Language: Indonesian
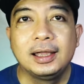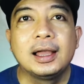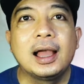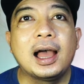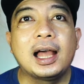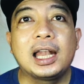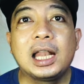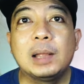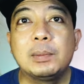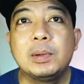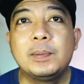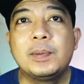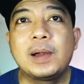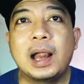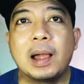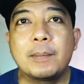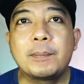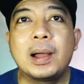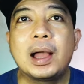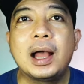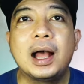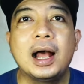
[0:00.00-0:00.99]
ada
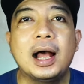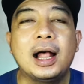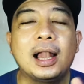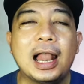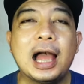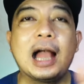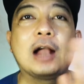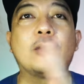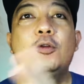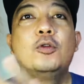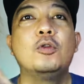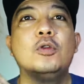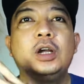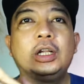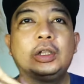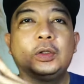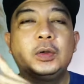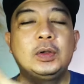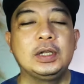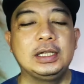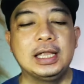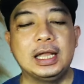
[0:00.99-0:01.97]
beberapa lagu
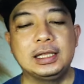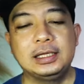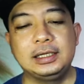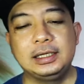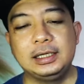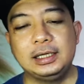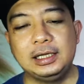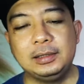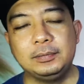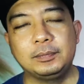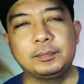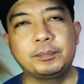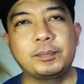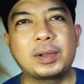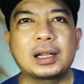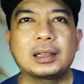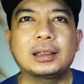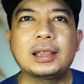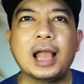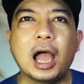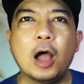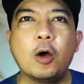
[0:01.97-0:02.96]
gitu dinyanyiin
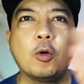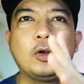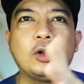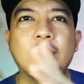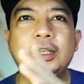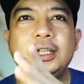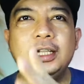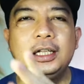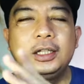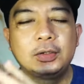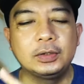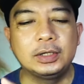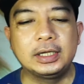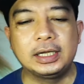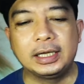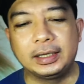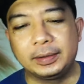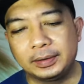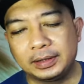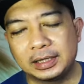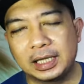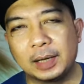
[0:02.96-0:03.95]
per tahun gitu deh
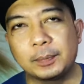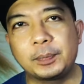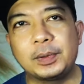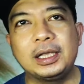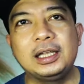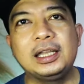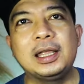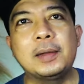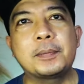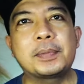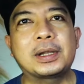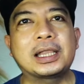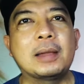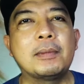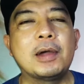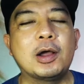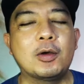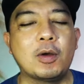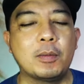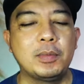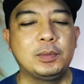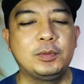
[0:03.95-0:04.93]
tapi ini yang pertama
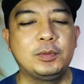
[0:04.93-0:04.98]
kombi